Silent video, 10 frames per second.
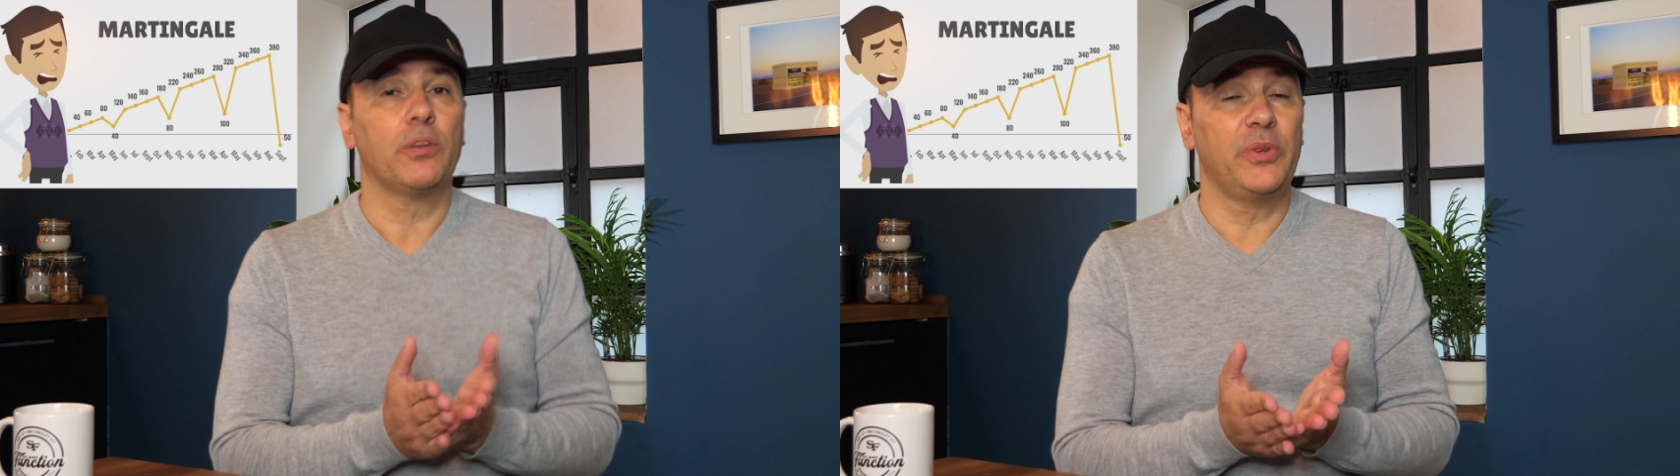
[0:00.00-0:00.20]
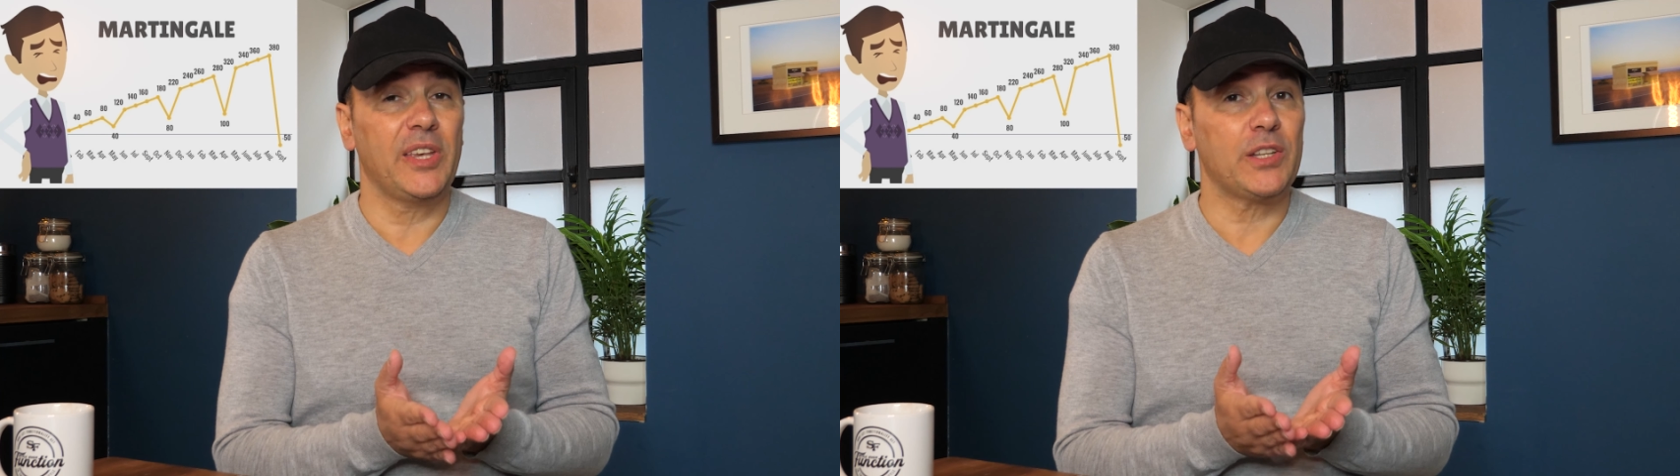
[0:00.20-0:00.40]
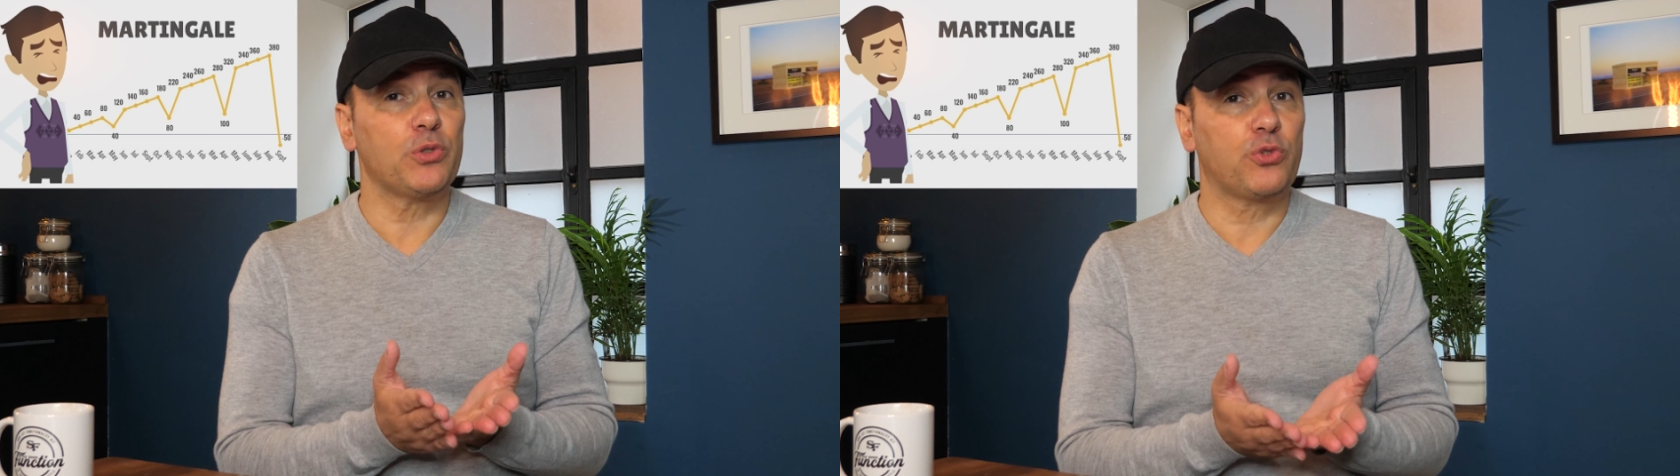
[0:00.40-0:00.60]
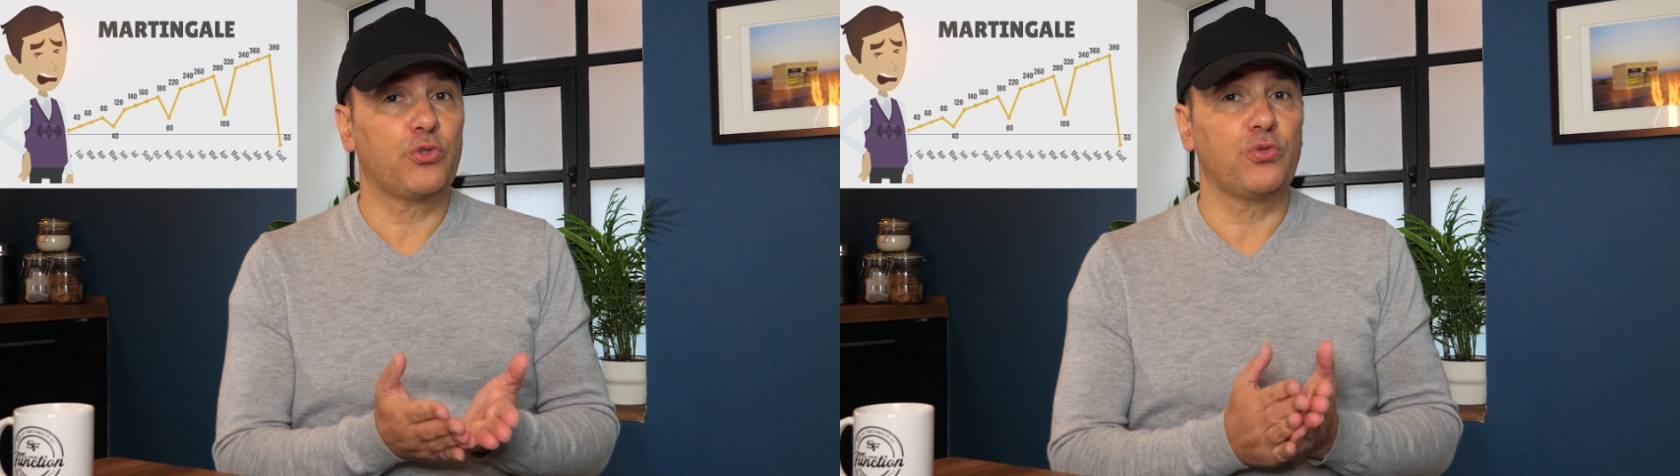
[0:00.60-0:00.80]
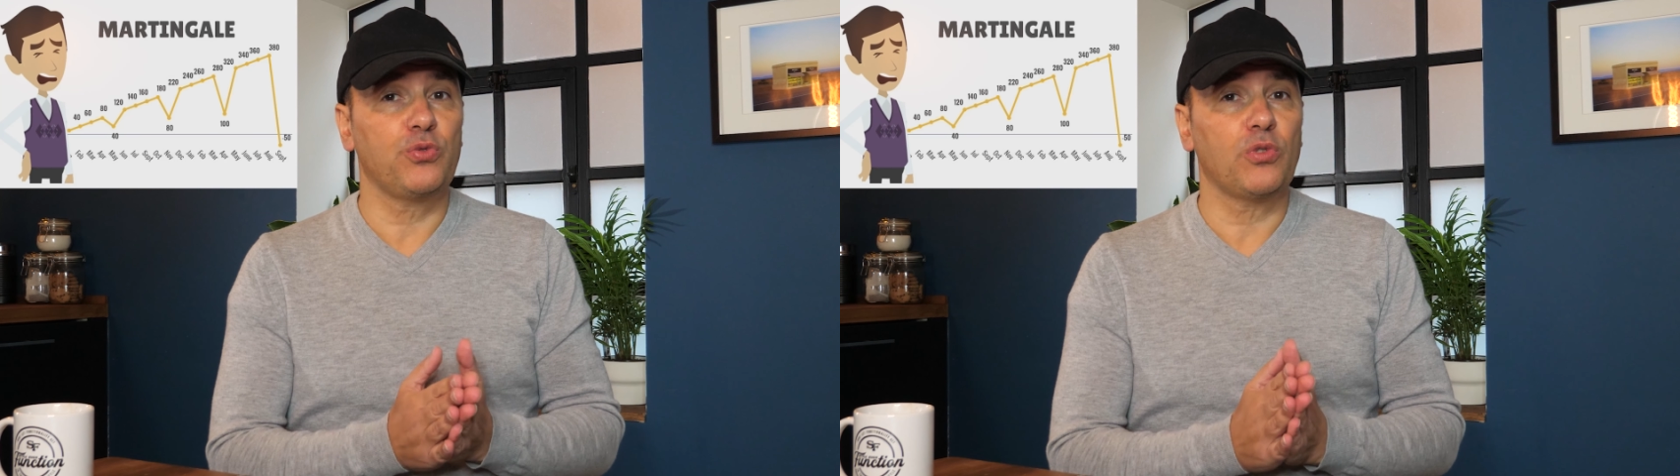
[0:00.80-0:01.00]
bien
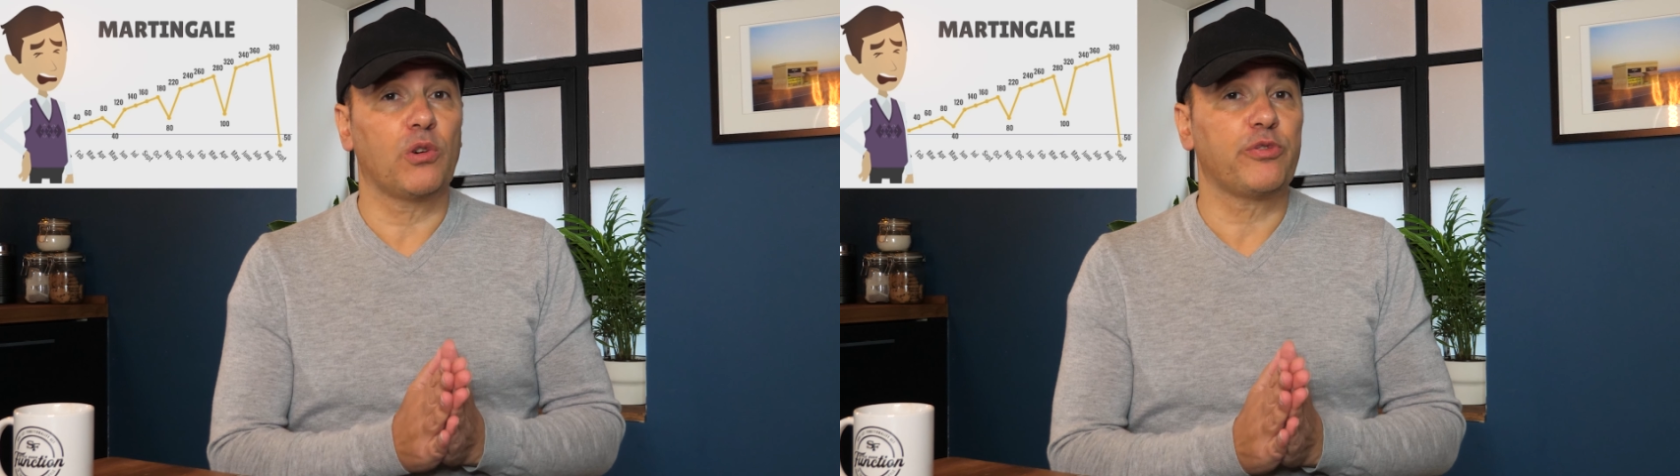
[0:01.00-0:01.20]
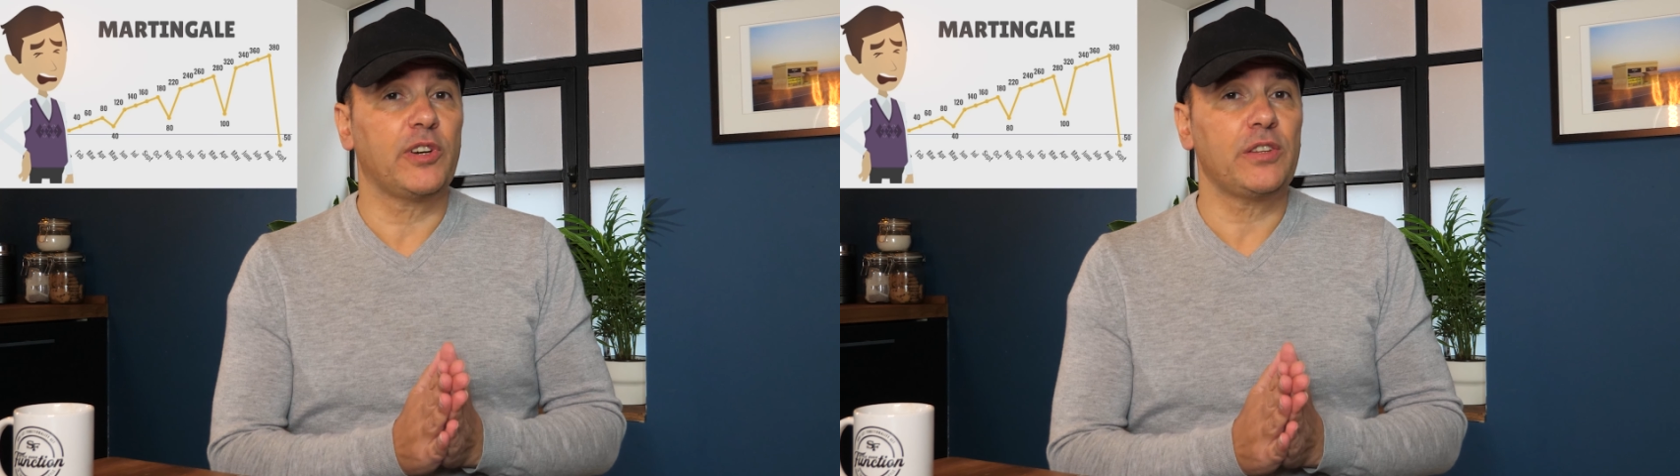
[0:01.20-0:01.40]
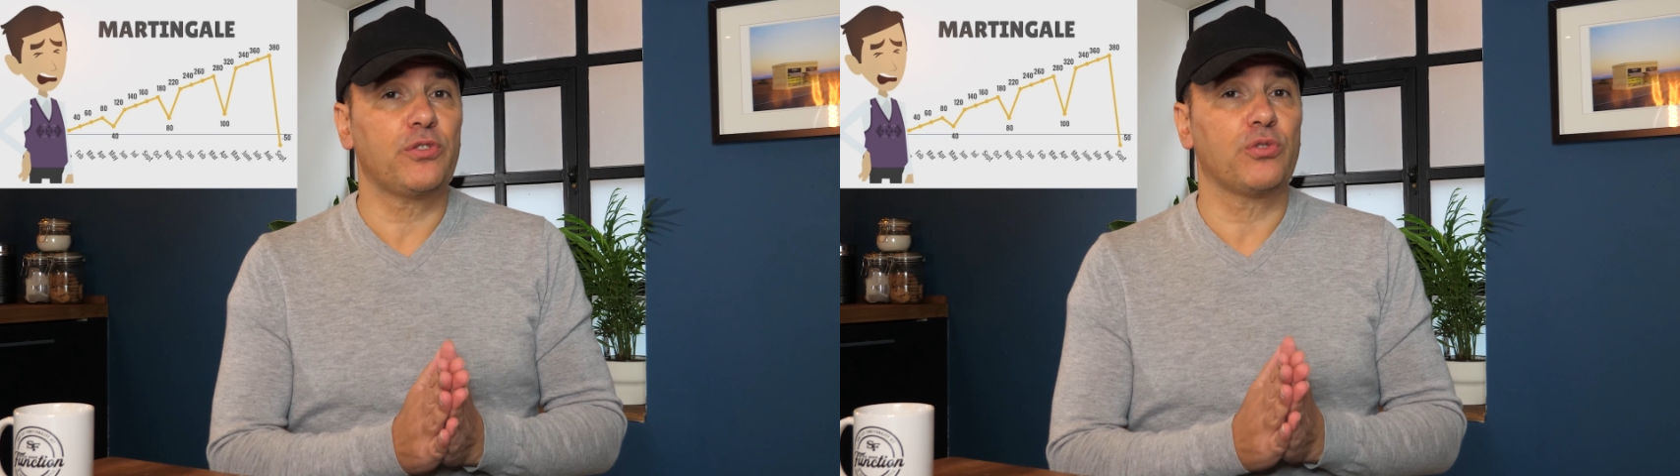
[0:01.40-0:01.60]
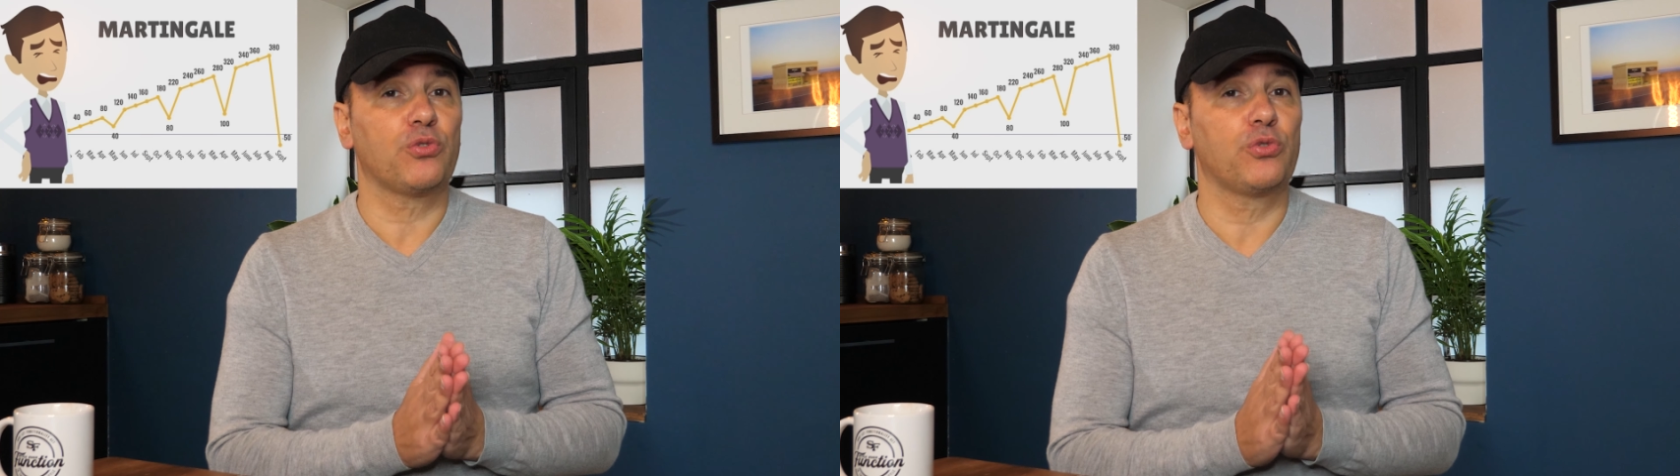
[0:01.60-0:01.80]
au-dessus en fait